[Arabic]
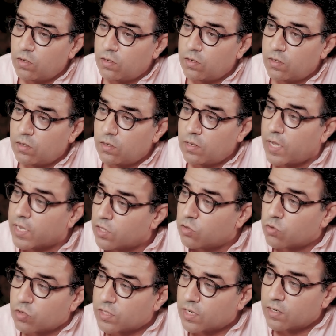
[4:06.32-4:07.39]
هذه
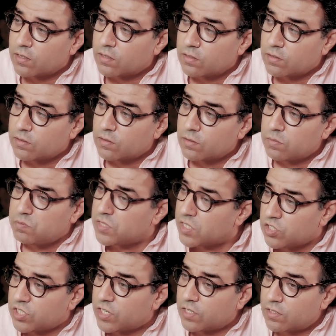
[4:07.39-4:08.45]
النكته
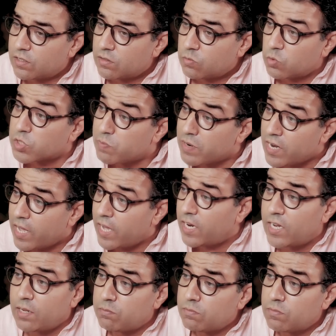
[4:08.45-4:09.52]
منين جات واش من
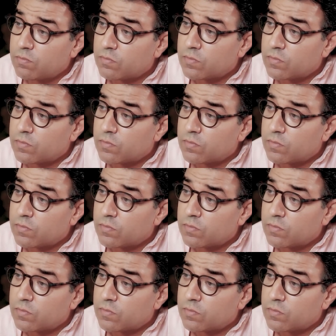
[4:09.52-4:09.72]
الالم